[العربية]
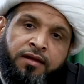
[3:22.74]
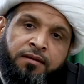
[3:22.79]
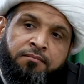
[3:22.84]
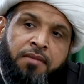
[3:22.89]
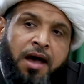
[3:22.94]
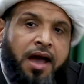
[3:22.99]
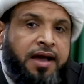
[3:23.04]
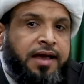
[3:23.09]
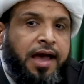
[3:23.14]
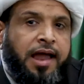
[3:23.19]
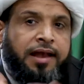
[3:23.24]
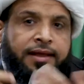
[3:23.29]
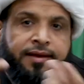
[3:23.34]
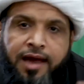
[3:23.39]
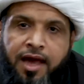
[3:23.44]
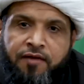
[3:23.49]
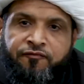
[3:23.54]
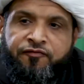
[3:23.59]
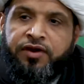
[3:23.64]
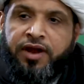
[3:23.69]
ما قال
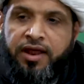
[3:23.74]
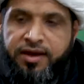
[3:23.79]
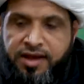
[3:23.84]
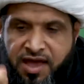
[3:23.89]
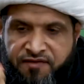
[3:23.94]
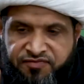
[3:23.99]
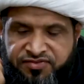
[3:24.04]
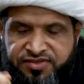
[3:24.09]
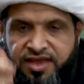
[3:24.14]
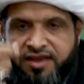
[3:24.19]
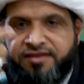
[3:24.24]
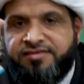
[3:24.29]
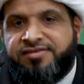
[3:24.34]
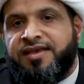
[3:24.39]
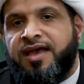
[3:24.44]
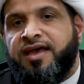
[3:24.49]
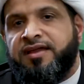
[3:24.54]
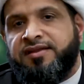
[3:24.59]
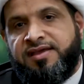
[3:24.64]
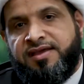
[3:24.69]
كافرة نفس
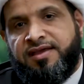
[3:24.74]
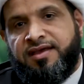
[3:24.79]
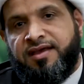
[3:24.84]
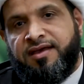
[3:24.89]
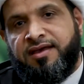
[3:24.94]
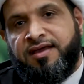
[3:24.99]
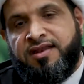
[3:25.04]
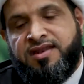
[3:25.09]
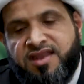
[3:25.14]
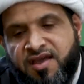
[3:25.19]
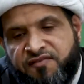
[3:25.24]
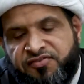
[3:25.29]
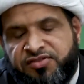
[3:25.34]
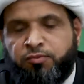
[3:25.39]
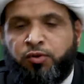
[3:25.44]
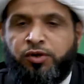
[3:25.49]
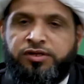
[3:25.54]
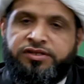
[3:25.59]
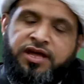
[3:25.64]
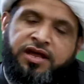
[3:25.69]
إنسانية النفس
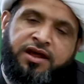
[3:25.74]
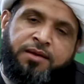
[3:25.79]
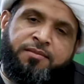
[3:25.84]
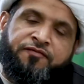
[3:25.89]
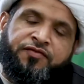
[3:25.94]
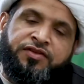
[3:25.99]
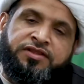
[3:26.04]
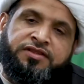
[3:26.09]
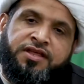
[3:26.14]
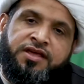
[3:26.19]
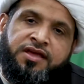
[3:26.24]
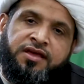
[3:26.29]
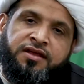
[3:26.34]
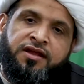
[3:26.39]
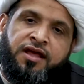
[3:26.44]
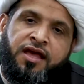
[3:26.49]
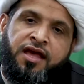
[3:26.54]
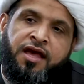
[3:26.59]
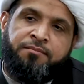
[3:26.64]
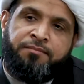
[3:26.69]
محترمة في الدين
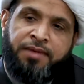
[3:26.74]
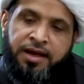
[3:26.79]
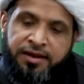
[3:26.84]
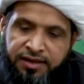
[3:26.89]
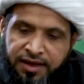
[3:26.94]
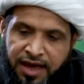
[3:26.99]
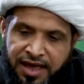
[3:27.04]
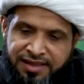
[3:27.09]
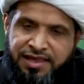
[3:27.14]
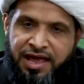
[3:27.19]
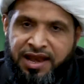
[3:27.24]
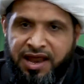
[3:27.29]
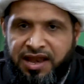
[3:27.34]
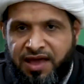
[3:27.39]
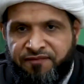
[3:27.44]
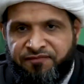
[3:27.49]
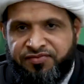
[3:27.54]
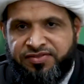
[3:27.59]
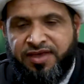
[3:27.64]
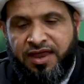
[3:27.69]
من قتل
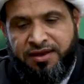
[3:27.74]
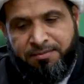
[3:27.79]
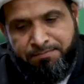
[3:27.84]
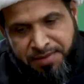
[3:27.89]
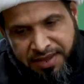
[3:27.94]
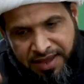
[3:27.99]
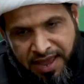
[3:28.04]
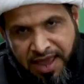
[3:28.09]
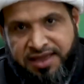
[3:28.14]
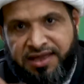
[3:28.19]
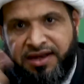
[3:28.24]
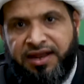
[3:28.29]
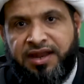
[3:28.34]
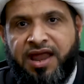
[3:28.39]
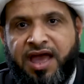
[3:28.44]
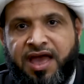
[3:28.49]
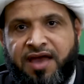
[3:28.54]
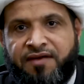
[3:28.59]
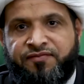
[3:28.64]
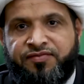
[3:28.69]
نفسا بغير
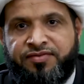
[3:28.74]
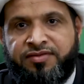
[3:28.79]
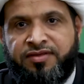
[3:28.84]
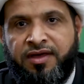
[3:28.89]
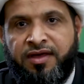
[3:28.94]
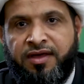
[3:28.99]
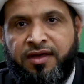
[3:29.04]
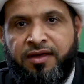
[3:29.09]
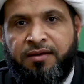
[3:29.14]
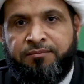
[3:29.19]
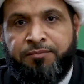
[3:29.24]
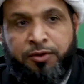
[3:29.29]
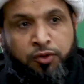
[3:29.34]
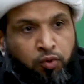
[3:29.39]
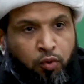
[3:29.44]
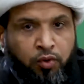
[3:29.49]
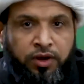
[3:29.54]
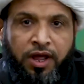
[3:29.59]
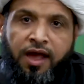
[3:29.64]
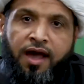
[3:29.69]
نفس
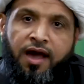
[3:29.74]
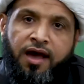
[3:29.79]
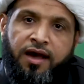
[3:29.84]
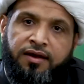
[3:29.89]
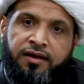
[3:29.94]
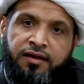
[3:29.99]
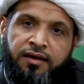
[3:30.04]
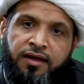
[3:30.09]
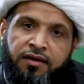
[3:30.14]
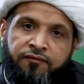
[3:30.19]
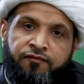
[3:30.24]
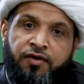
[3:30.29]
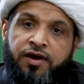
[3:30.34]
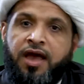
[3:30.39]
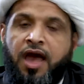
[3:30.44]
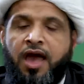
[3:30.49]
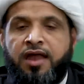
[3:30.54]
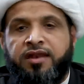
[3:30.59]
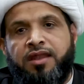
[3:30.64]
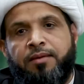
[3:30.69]
بدون حق
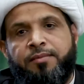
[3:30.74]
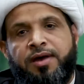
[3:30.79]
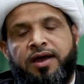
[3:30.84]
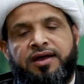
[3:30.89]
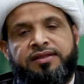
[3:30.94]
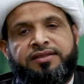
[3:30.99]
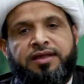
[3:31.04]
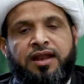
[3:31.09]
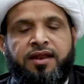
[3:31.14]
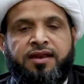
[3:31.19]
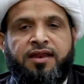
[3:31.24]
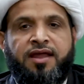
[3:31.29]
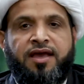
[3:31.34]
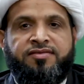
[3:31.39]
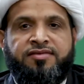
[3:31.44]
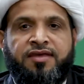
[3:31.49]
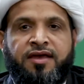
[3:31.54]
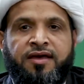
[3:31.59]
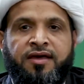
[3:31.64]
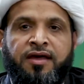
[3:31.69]
فكأنما قتل
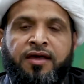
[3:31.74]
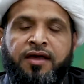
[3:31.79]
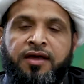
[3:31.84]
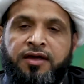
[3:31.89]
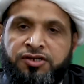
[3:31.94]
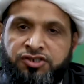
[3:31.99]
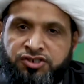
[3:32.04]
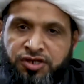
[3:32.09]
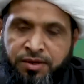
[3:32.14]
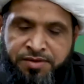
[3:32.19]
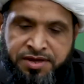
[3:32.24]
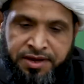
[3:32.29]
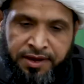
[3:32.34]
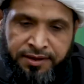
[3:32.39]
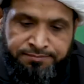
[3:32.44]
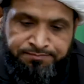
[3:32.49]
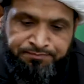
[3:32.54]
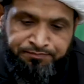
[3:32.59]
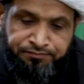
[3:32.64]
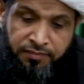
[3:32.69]
الناس
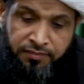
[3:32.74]
جميعا